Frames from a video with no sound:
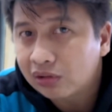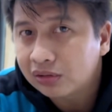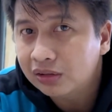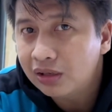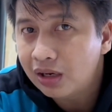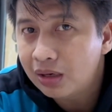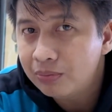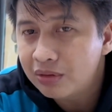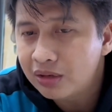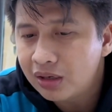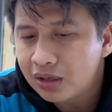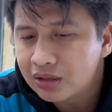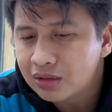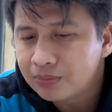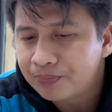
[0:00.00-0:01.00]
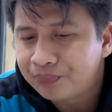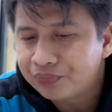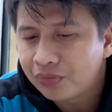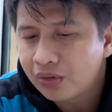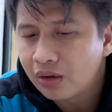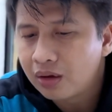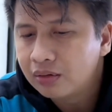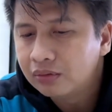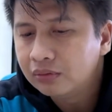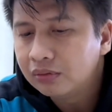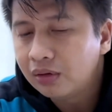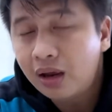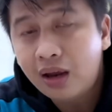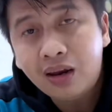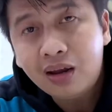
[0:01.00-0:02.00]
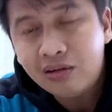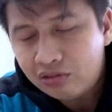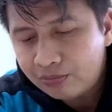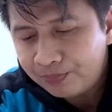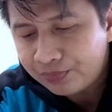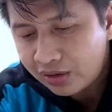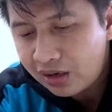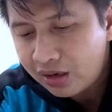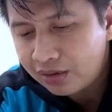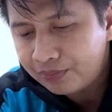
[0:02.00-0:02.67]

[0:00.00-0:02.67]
di dalamnya guys. Enak loh, enak.